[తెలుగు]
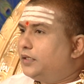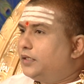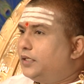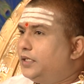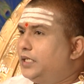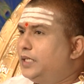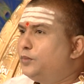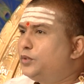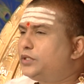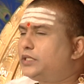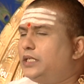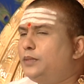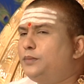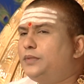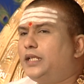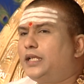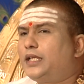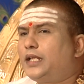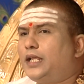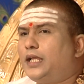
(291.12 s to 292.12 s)
ఈ ముస్లిం
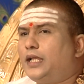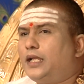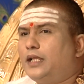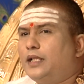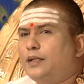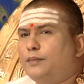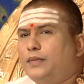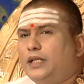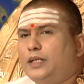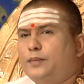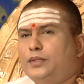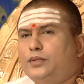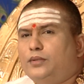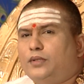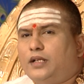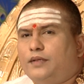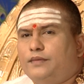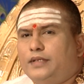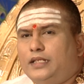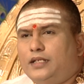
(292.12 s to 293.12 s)
దగ్గర
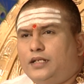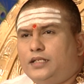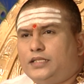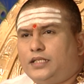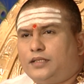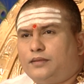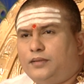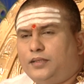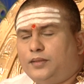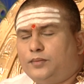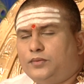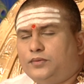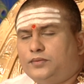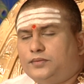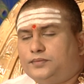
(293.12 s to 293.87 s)
రా వేదన చదవడము